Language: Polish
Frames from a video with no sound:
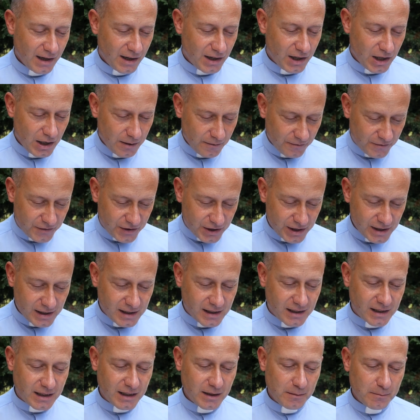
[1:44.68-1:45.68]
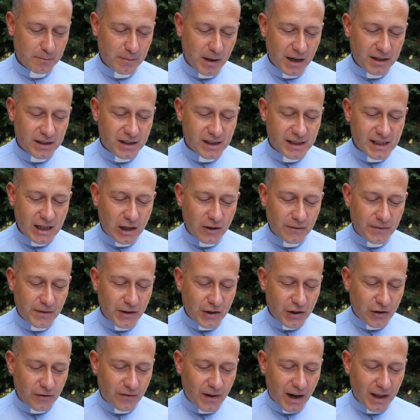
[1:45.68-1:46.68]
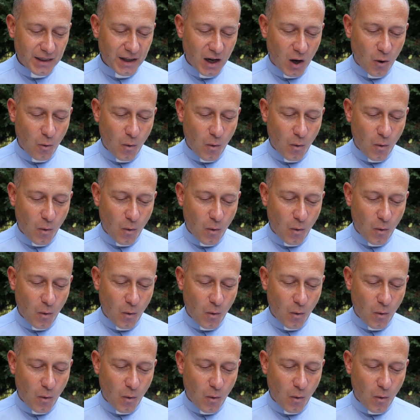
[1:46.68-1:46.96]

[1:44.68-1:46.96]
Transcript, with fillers: Im wszystkim będzie zaoferowana